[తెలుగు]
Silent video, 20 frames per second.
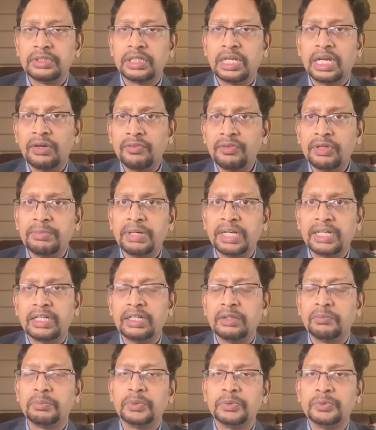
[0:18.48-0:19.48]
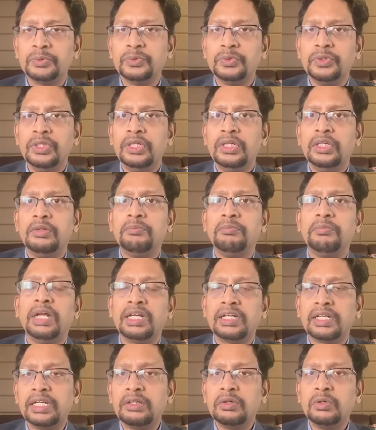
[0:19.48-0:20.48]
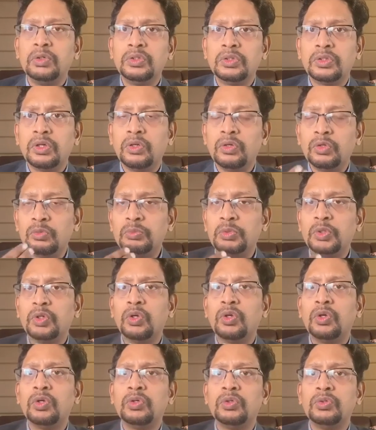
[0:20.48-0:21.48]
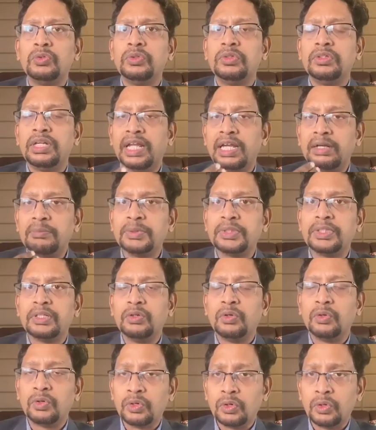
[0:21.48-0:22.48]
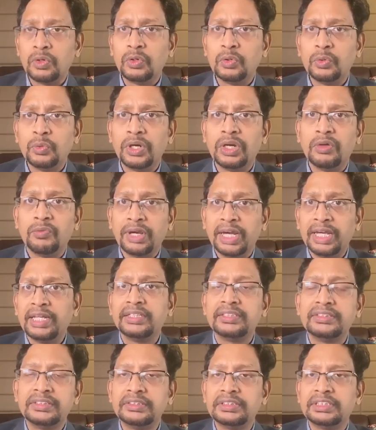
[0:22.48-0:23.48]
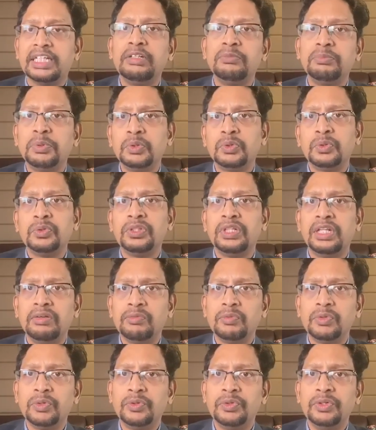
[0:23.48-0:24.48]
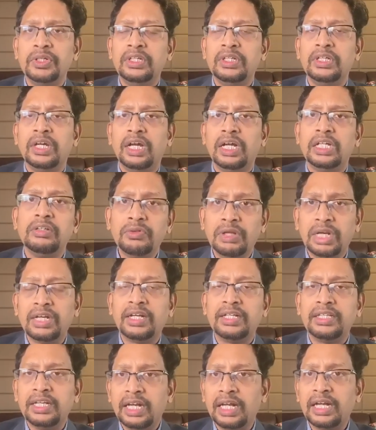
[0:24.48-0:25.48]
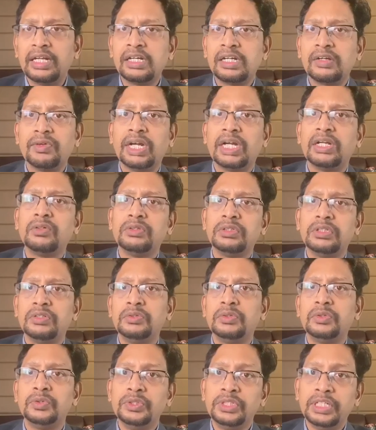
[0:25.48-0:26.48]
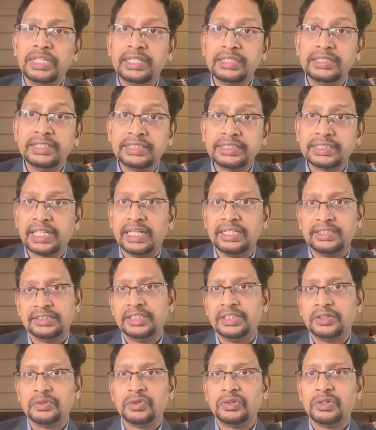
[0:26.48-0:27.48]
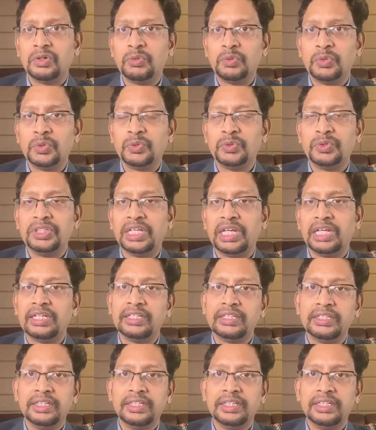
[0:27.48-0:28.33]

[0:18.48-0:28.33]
ఆవిరి పెట్టినప్పుడు మనకి గొంతులోను ముక్కులోను లేకపోతే నోట్లోనూ ఉన్న వైరస్ చనిపోతుందేమో అందువలన అది లంగ్కి వెళ్లకుండా ఉంటుంది డిసీజ్ కాజ్ చేయకుండా ఉంటుంది అని